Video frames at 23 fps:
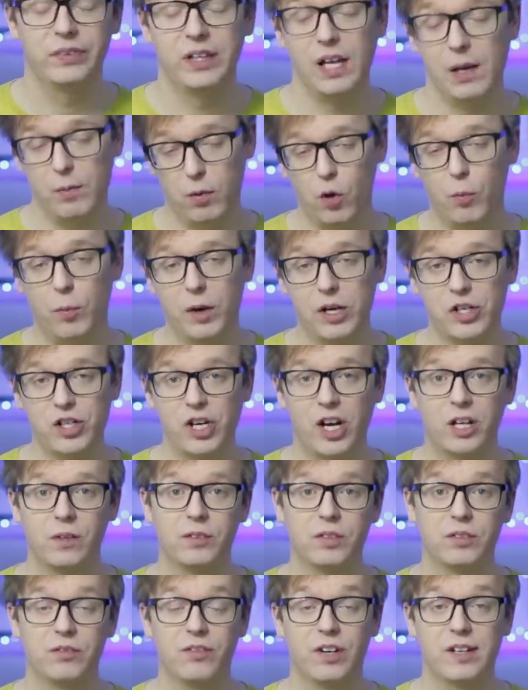Добро
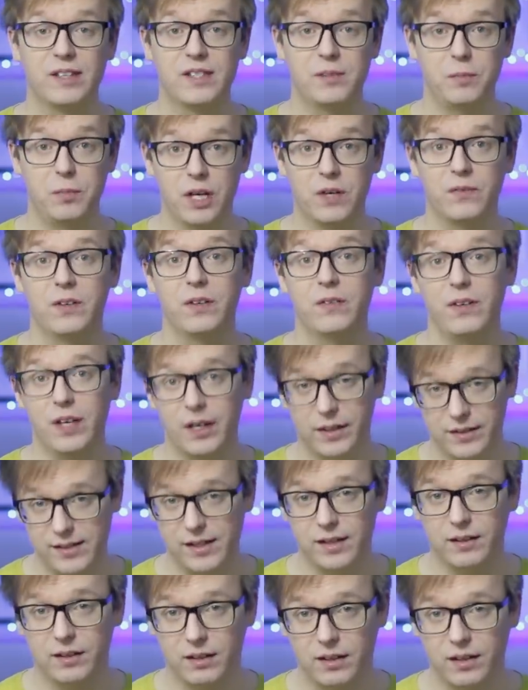пожаловать в 21 век,
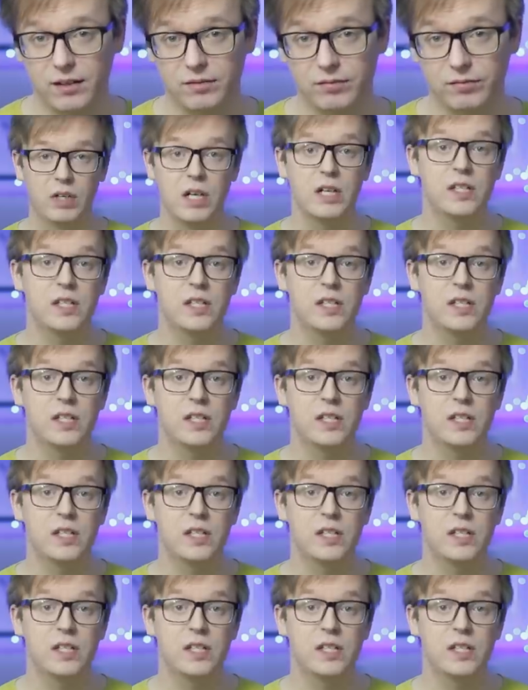детка.